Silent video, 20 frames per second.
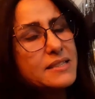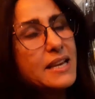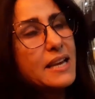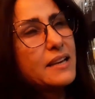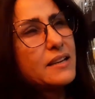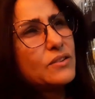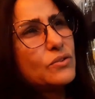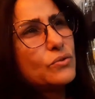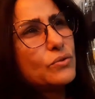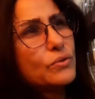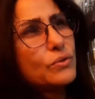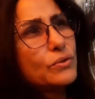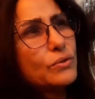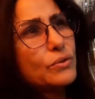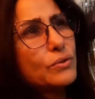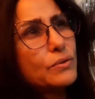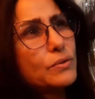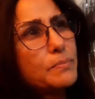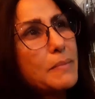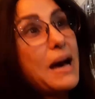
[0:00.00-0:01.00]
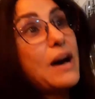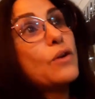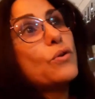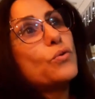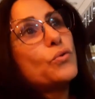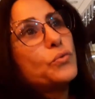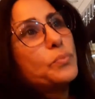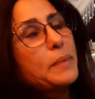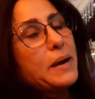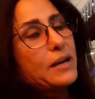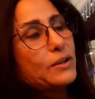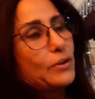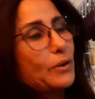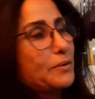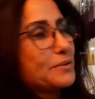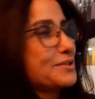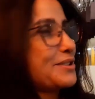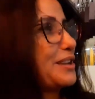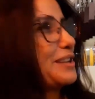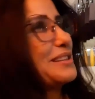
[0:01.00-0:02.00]
سعيد معروف
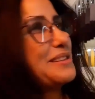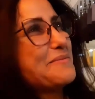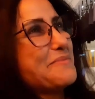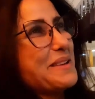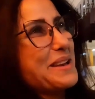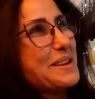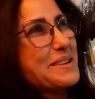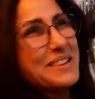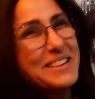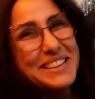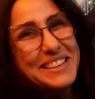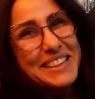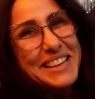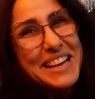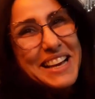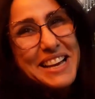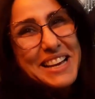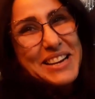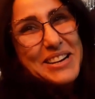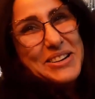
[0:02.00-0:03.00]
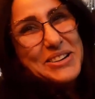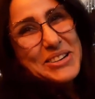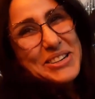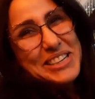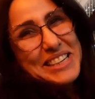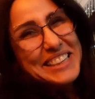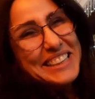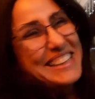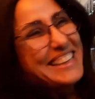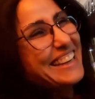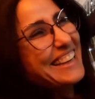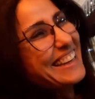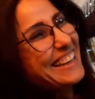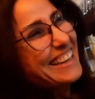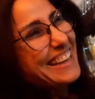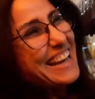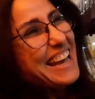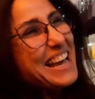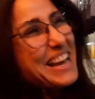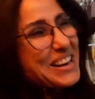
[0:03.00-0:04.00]
باردون سعيد الباي
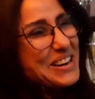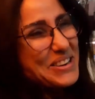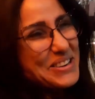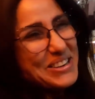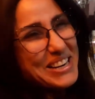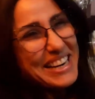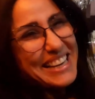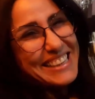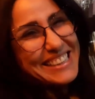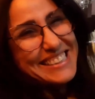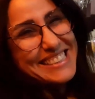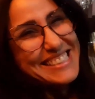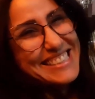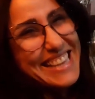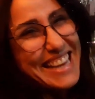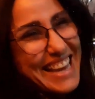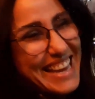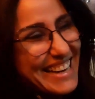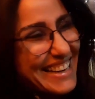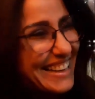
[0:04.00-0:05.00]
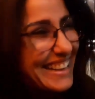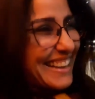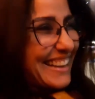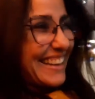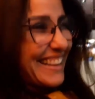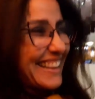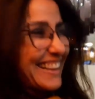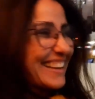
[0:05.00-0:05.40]
كوليك كوليك ديالي